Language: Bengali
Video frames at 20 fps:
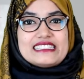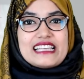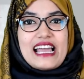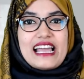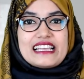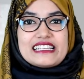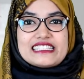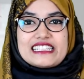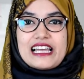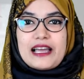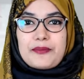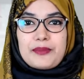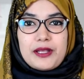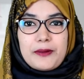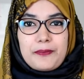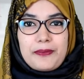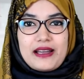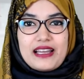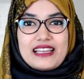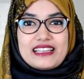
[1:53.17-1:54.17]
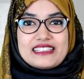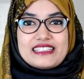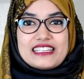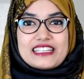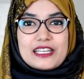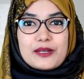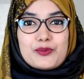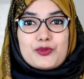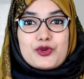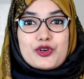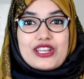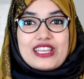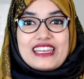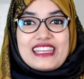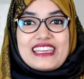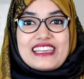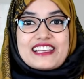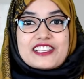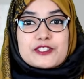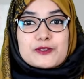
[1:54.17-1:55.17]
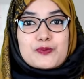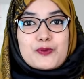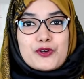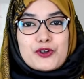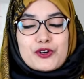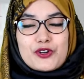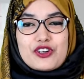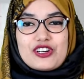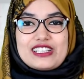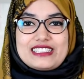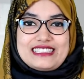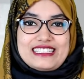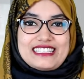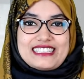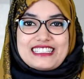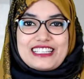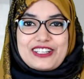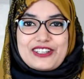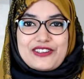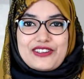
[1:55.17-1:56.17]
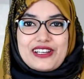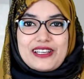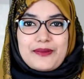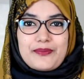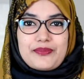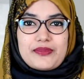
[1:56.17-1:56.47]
যাই সামনে পায় সেটাই মুখে নিয়ে এক্সপ্লোর করার চেষ্টা করে